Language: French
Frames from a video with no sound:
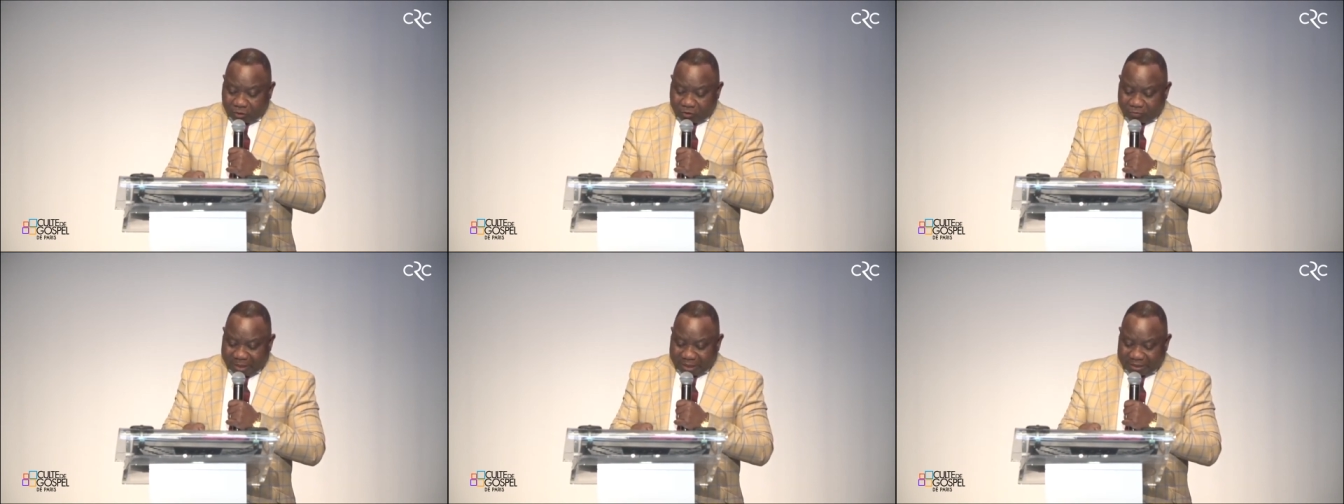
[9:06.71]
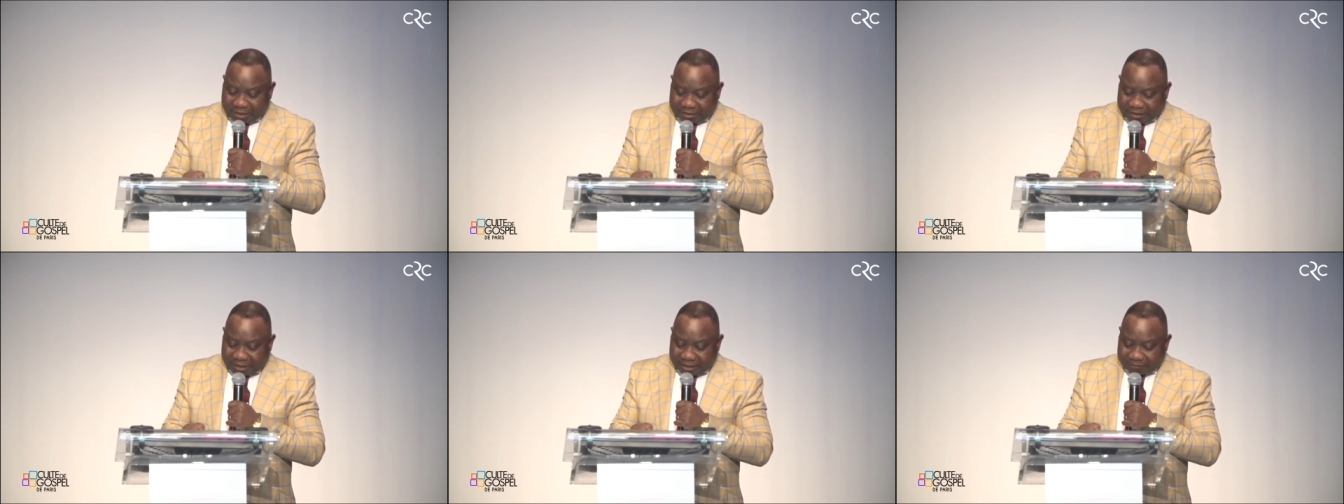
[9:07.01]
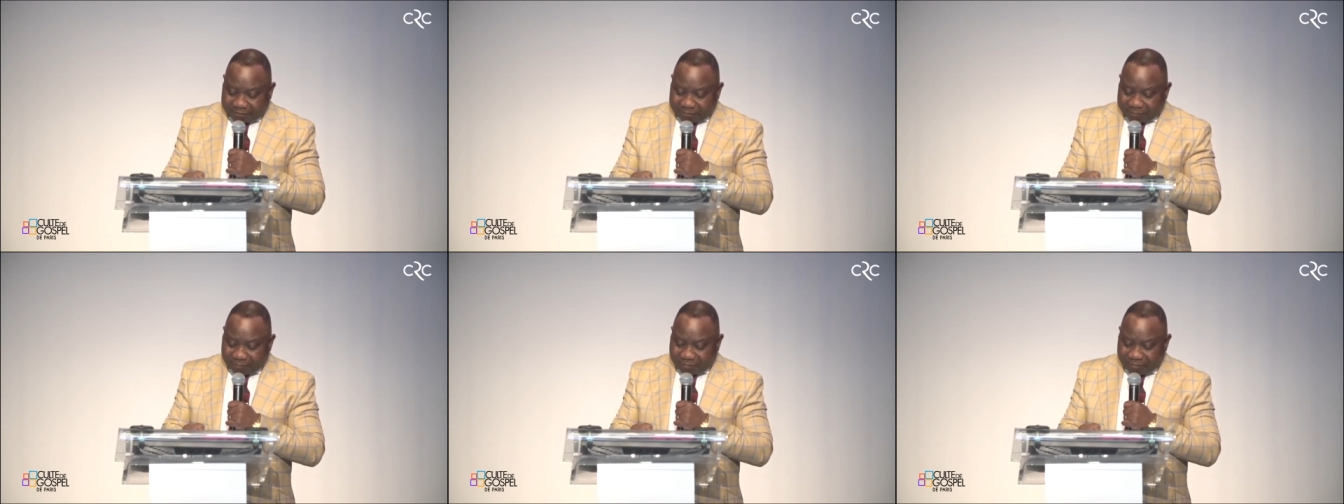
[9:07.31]
l'humanité.
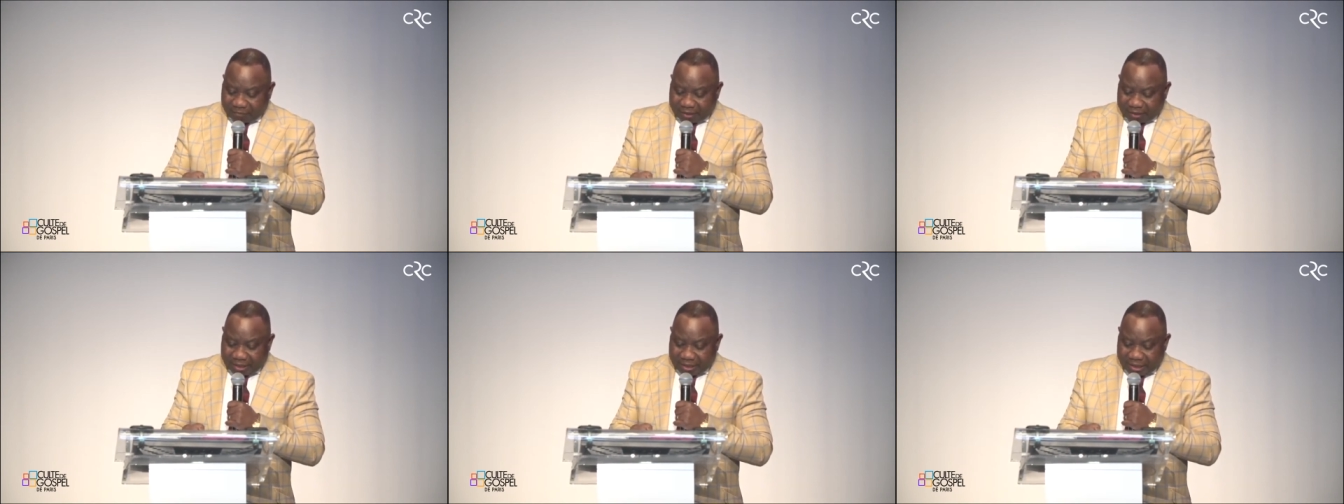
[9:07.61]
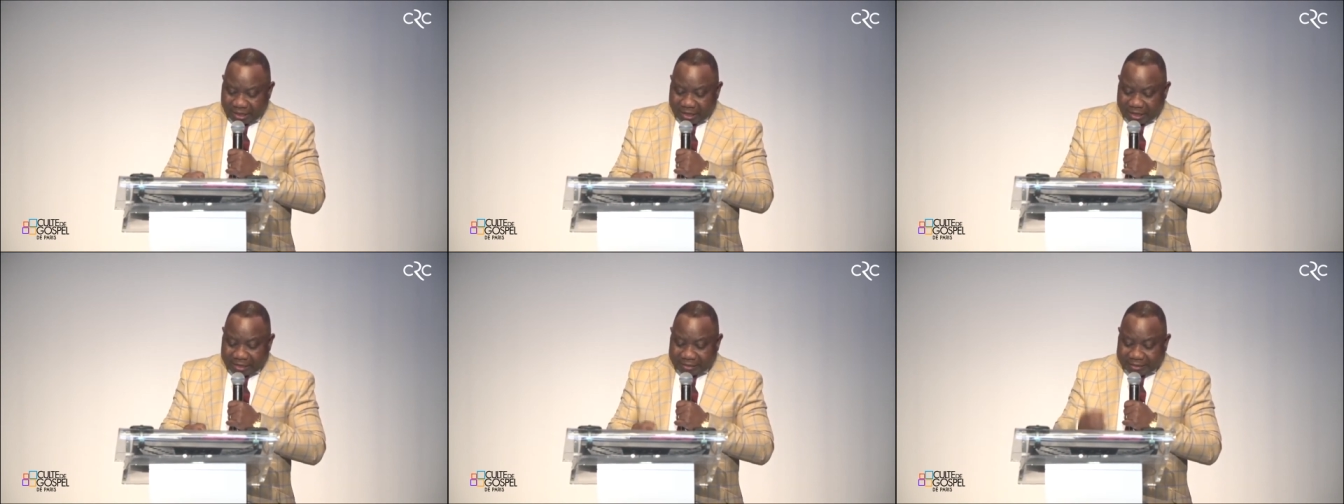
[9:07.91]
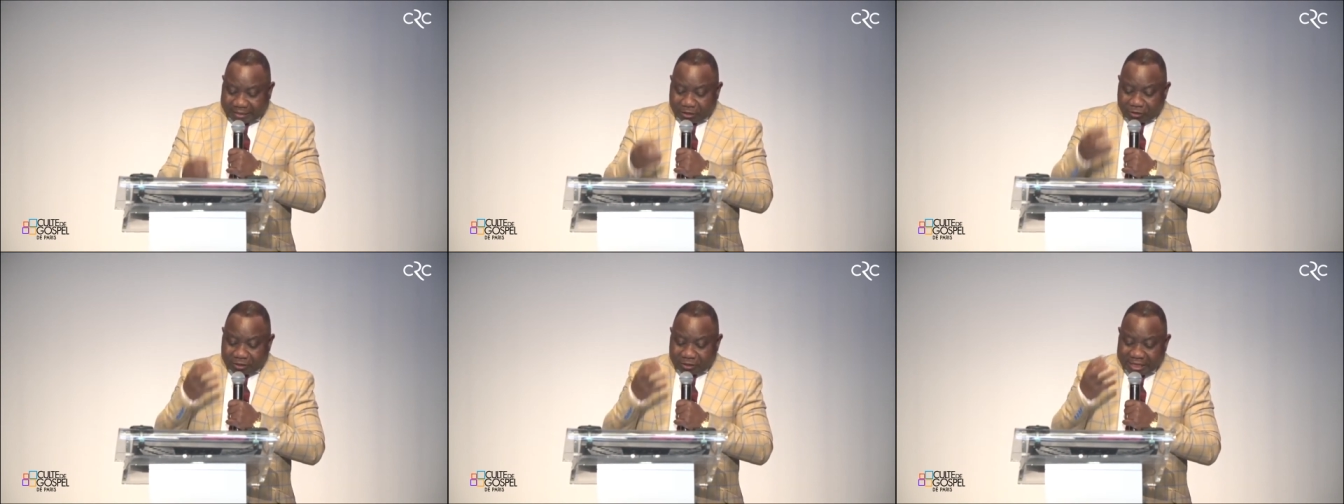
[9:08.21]

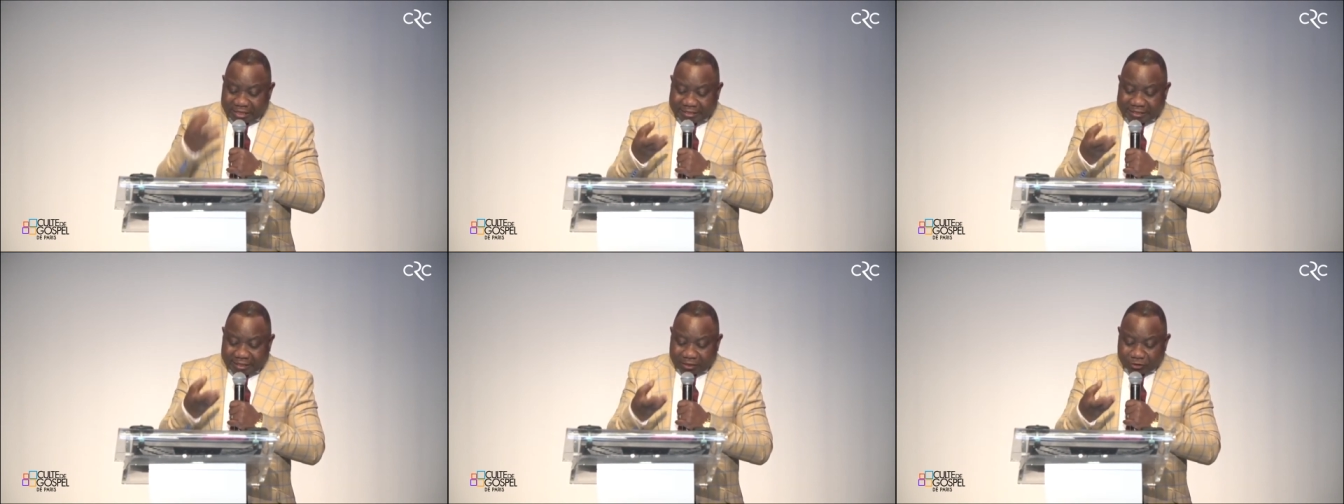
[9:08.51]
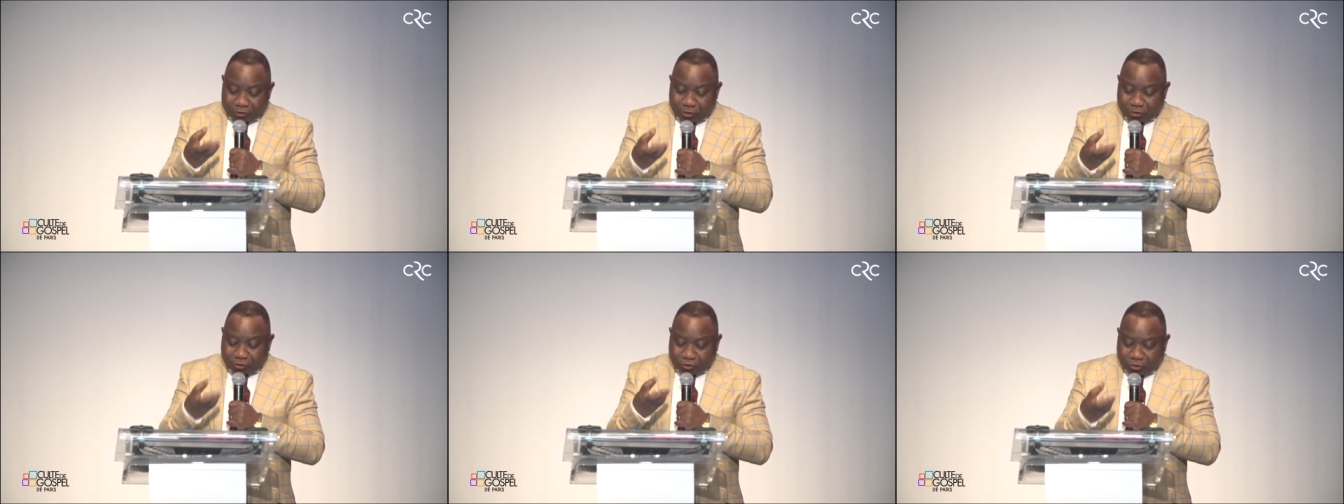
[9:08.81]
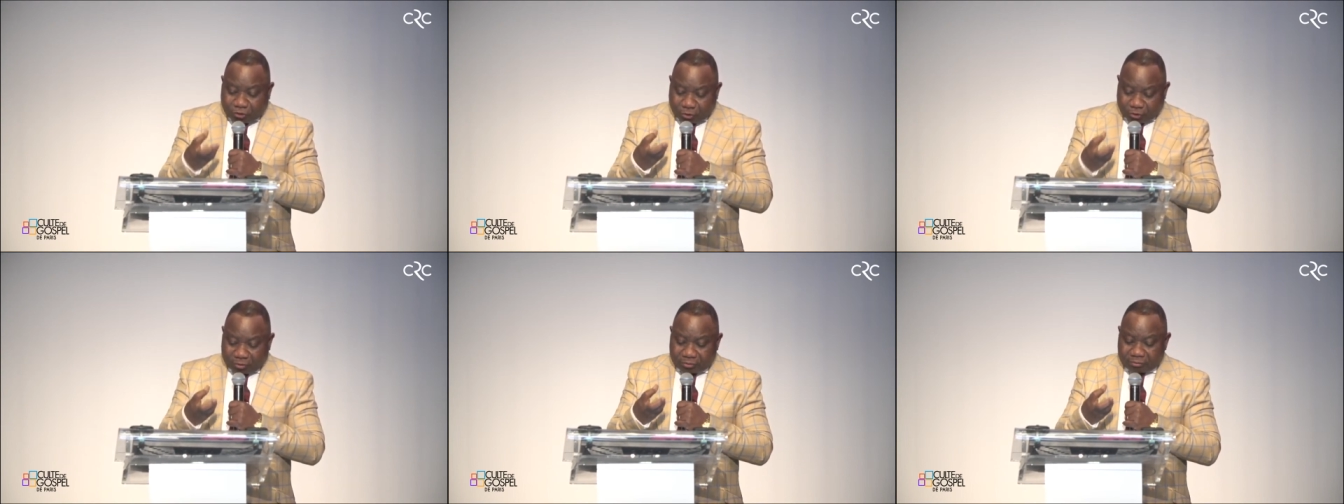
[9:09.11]
C'est le désir de
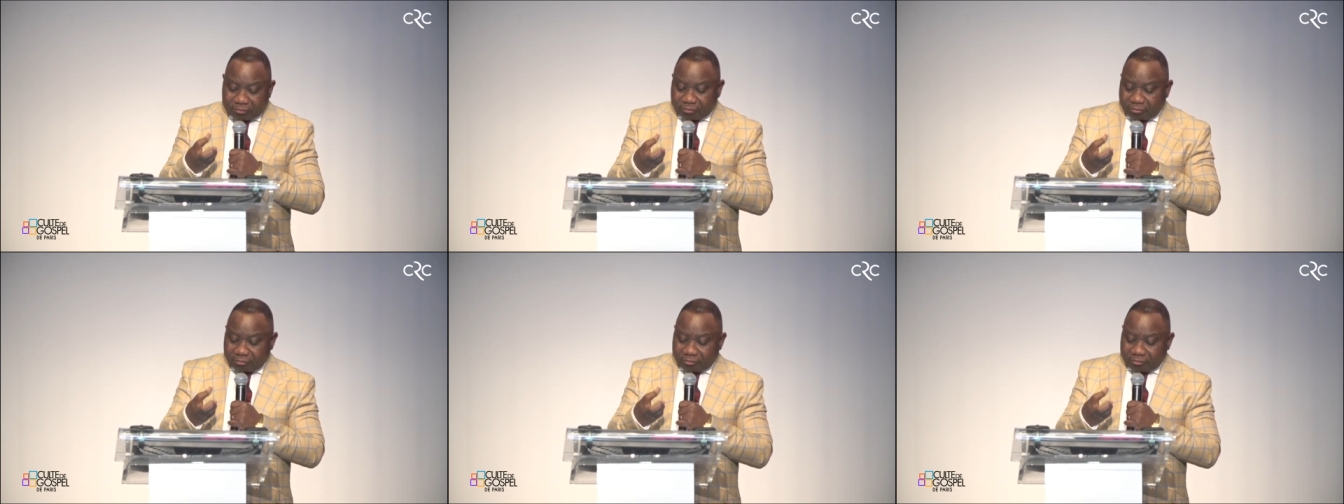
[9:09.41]
Dieu.